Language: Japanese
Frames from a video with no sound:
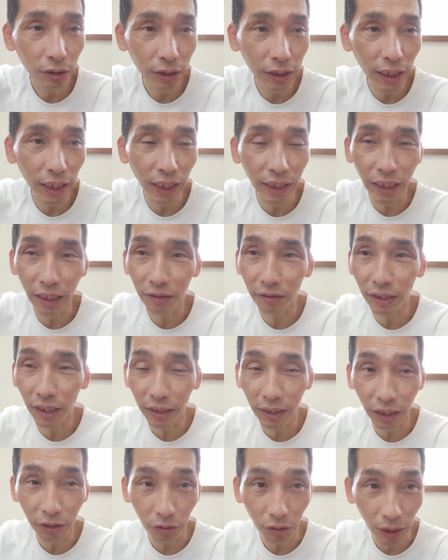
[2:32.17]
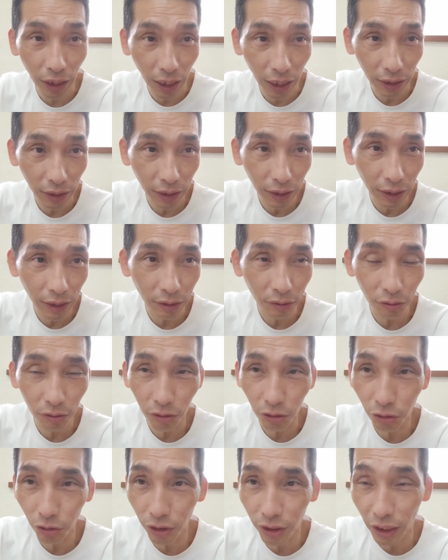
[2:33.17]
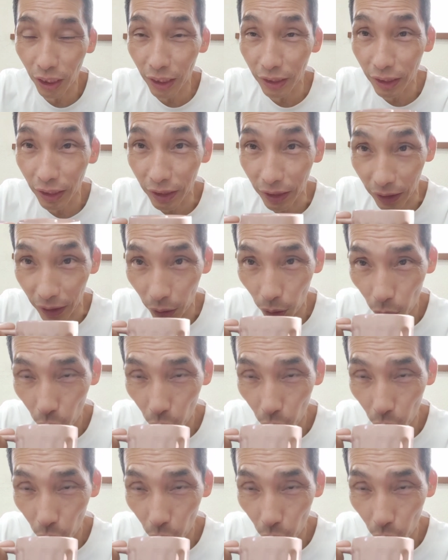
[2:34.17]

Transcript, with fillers: 家がなくなったとかあのそういった方に